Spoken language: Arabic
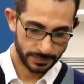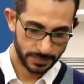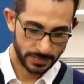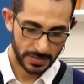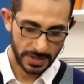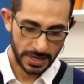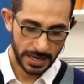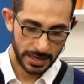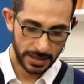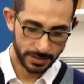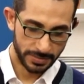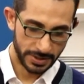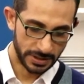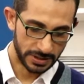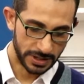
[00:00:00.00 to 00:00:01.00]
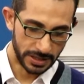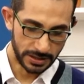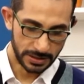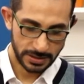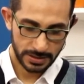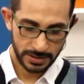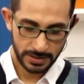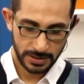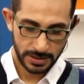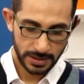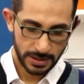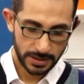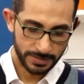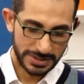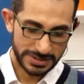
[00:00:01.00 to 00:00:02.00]
نقلب جدا
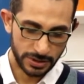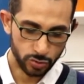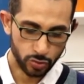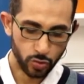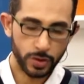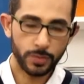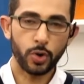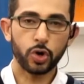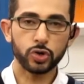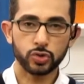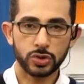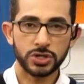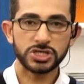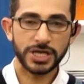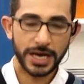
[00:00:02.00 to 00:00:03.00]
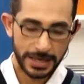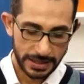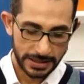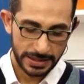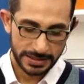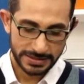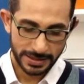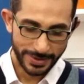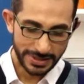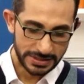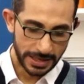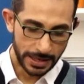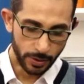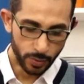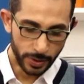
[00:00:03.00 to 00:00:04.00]
بس انتوا ابقوا حطوا النشا على الزبادي
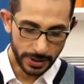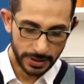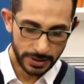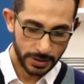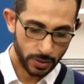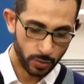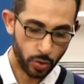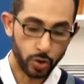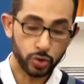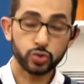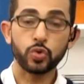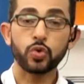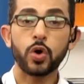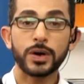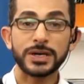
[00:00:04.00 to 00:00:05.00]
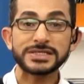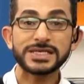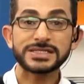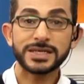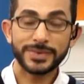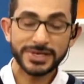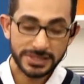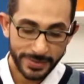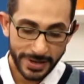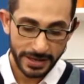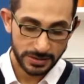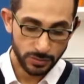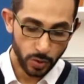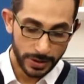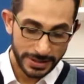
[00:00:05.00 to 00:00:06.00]
الاول وحطوه وهو لسه الزبادي بارد
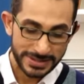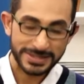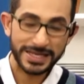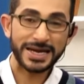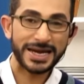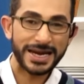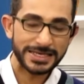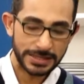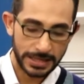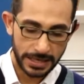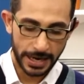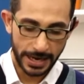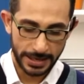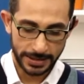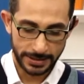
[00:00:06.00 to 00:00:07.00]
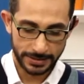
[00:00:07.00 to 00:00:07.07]
وهو لسه نازل الحل